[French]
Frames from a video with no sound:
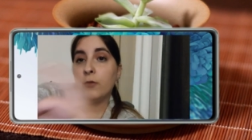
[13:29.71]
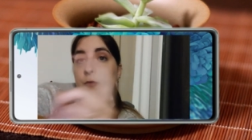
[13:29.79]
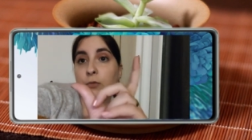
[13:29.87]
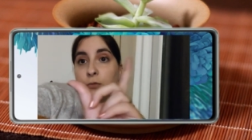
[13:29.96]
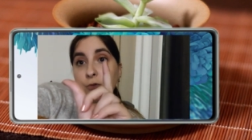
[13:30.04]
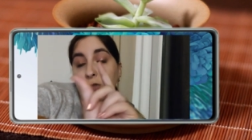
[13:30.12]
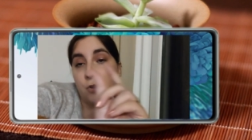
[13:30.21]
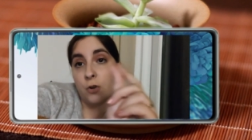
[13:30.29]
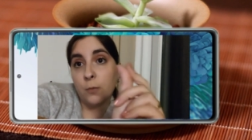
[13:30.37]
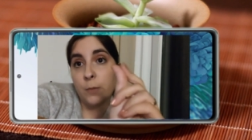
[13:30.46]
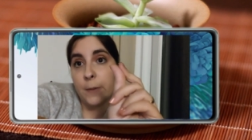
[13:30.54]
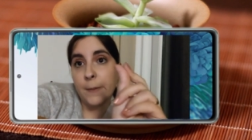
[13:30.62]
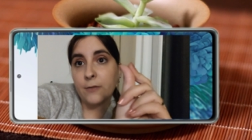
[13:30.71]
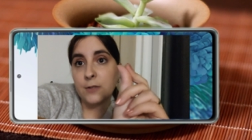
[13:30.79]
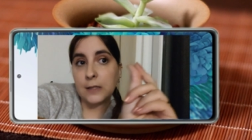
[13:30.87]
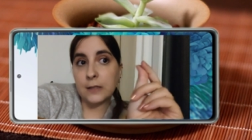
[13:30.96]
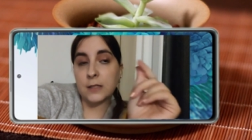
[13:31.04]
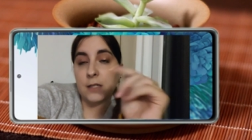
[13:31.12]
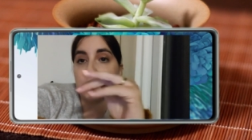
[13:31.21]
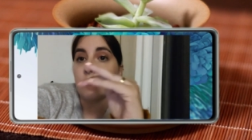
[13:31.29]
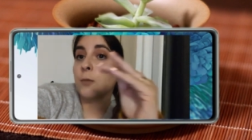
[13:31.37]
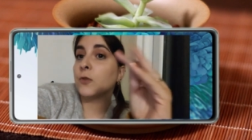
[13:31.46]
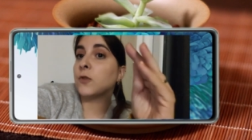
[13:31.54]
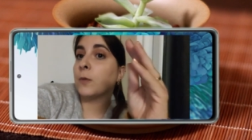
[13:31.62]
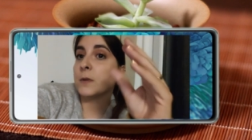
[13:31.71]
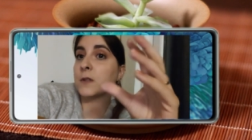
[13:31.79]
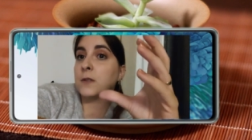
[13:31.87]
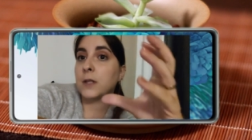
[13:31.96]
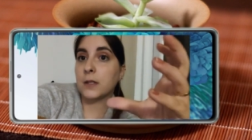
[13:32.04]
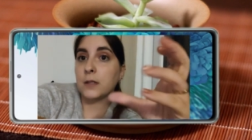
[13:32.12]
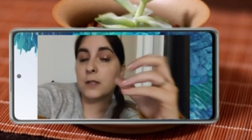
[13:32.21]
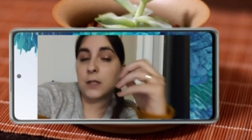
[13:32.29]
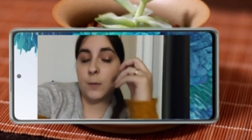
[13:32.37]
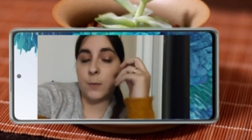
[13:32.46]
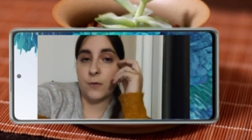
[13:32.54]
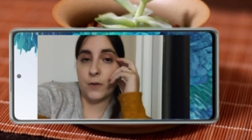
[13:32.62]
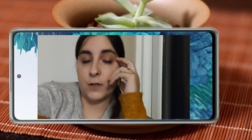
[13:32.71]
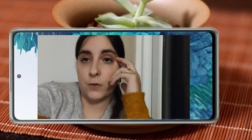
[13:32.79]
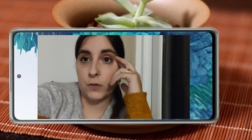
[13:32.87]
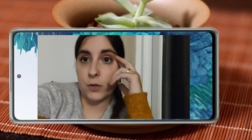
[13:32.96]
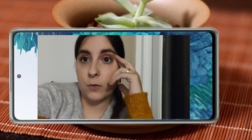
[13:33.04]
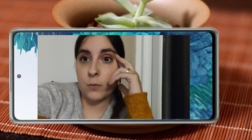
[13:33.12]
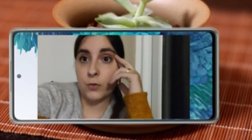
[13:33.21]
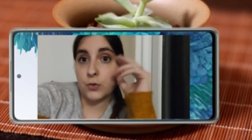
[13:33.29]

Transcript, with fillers: vous, englobez parfois certaines étapes ensemble parce que certaines étapes peuvent être ensemble.